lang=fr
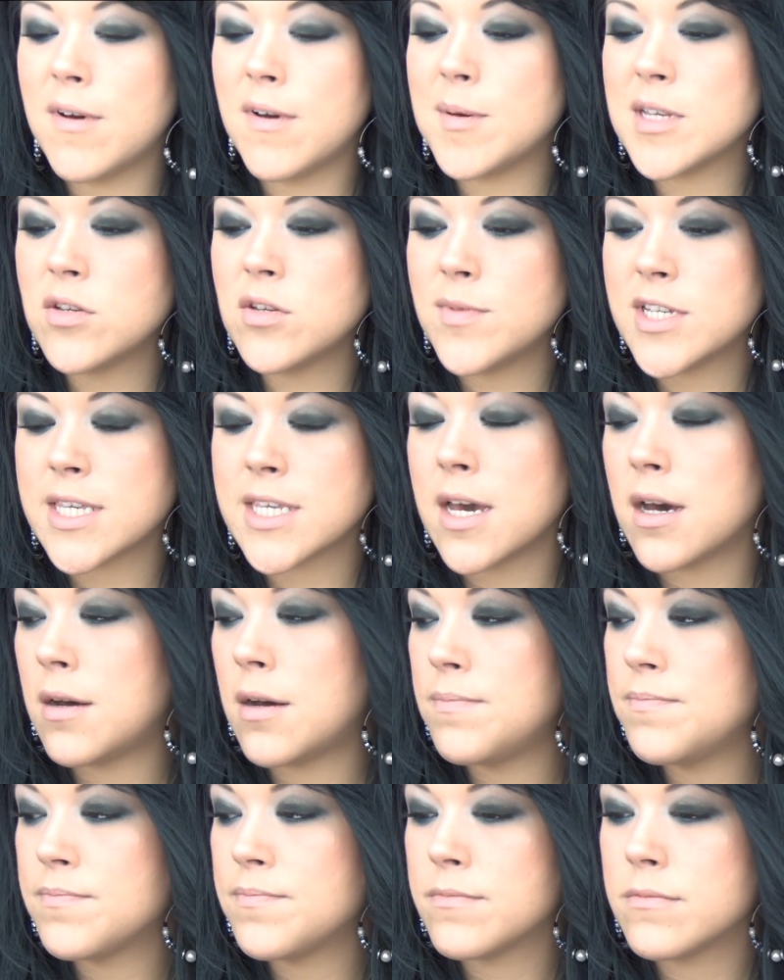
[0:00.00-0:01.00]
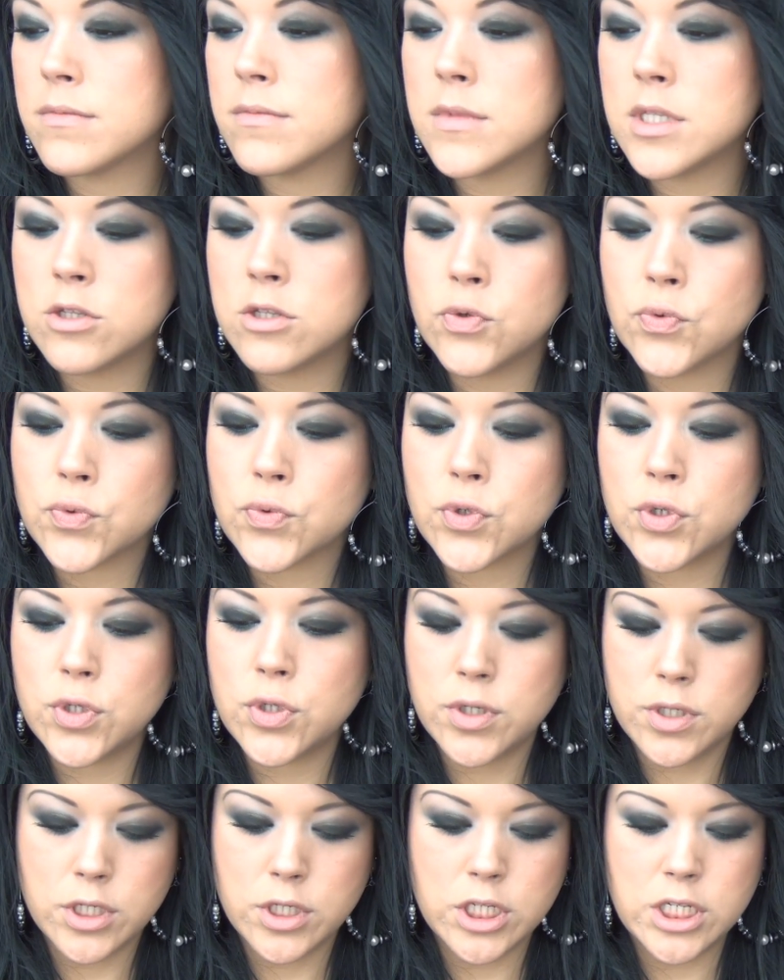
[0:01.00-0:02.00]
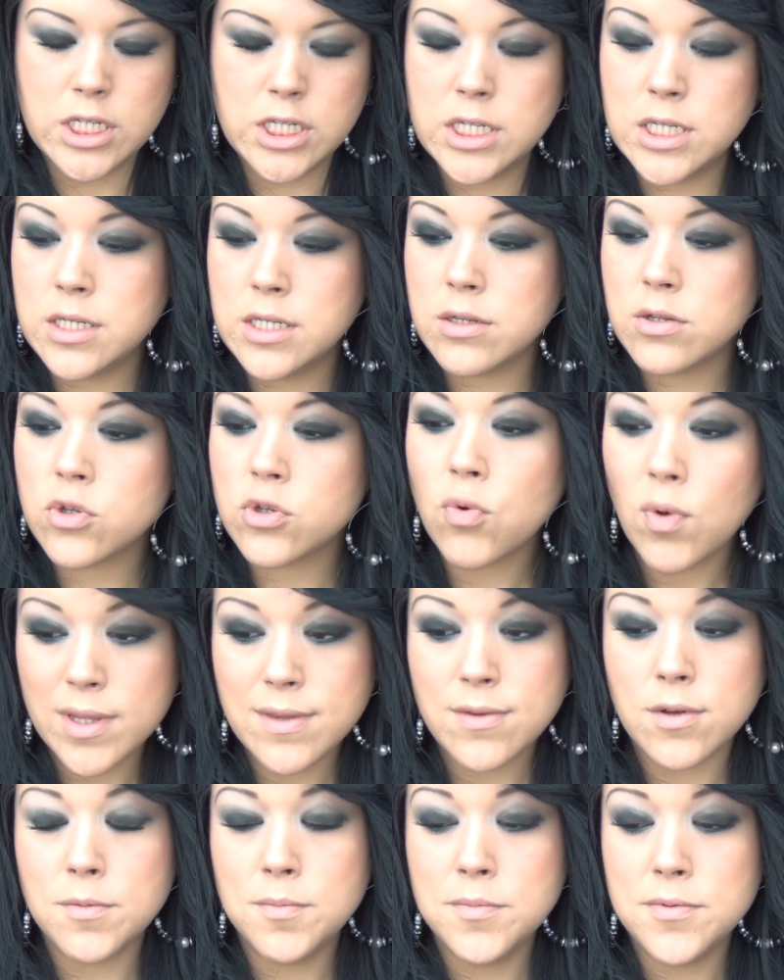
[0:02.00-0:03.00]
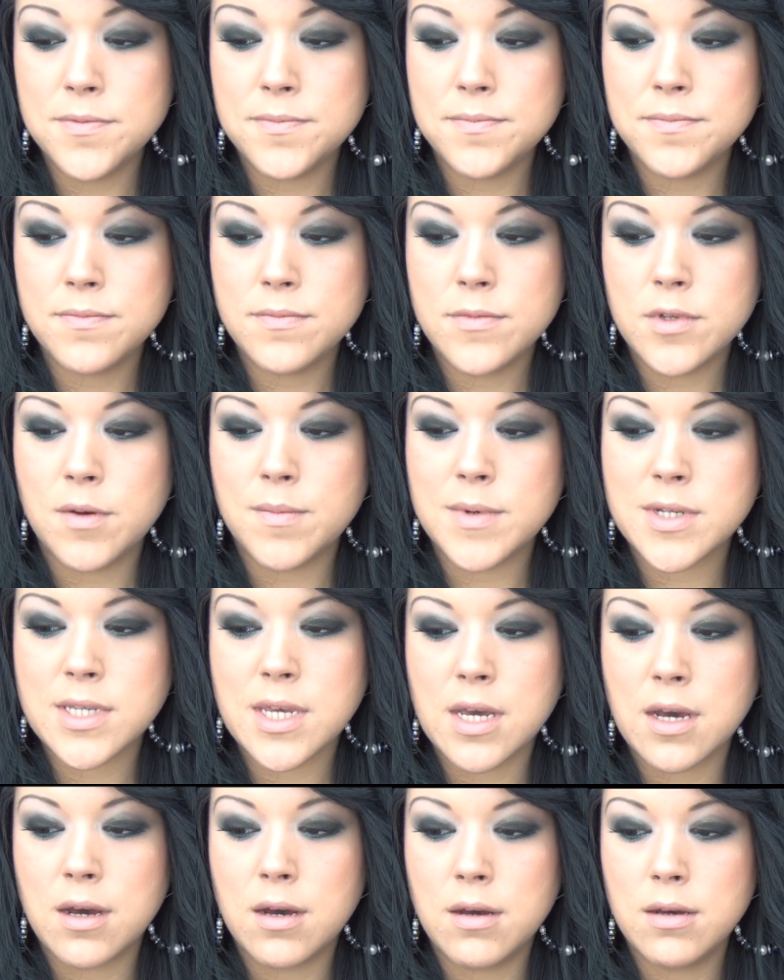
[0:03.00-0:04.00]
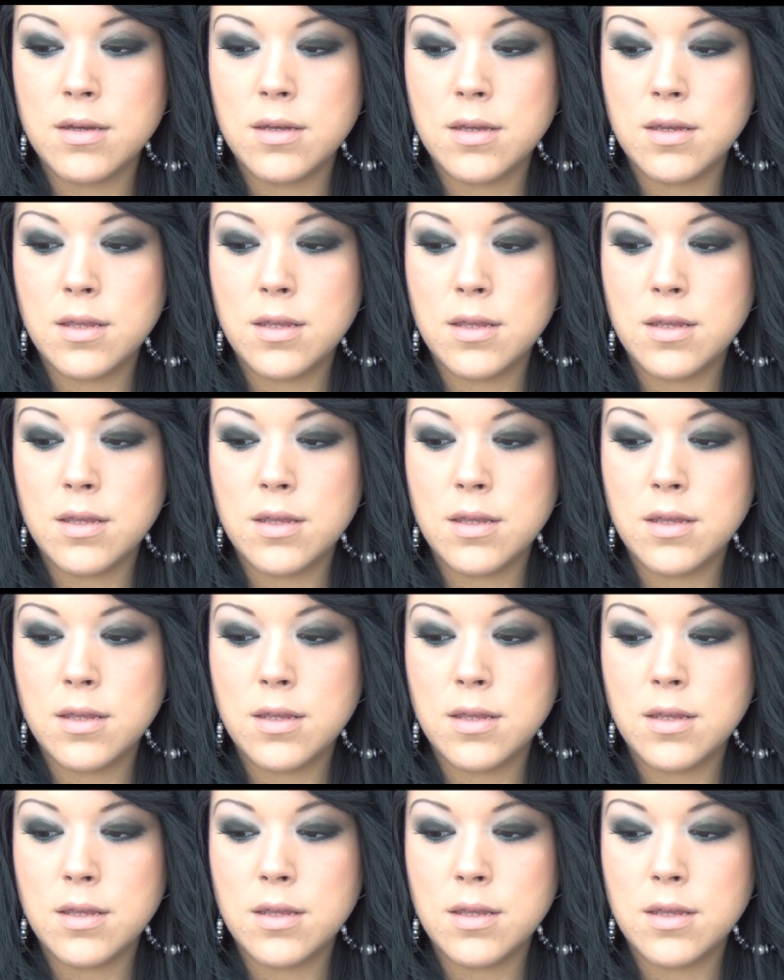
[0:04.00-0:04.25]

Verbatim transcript: va passer au mascara. Donc j'ai trois tops en mascara